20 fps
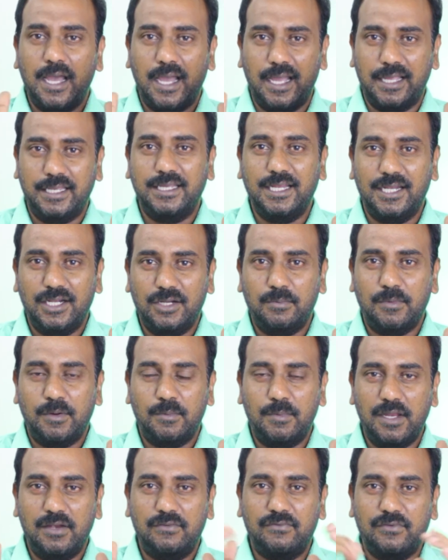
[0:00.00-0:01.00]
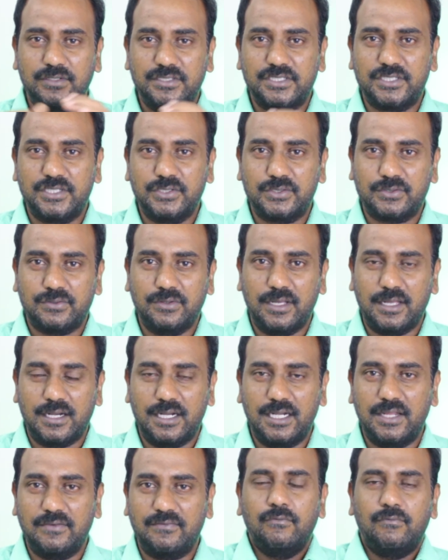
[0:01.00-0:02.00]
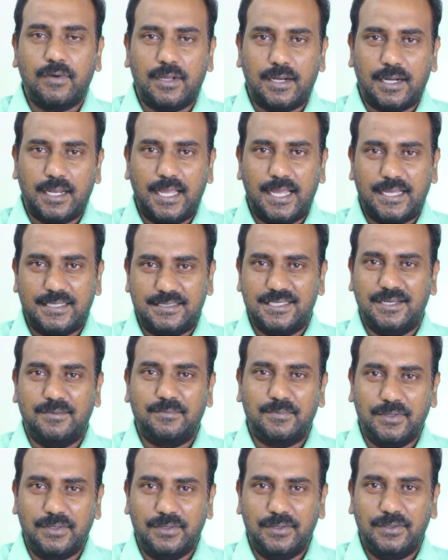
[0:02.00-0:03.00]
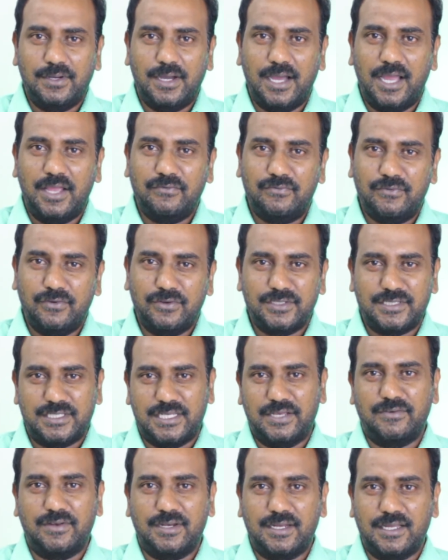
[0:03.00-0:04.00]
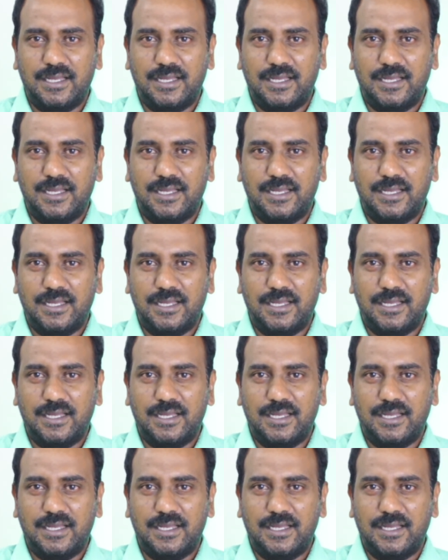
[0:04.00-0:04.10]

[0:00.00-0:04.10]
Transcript: హై ఎండ్ మొబైల్ ఫోన్స్ తీసుకున్నారంటే ఫర్ ఎగ్జాంపుల్ ఐఫోన్ సెవెన్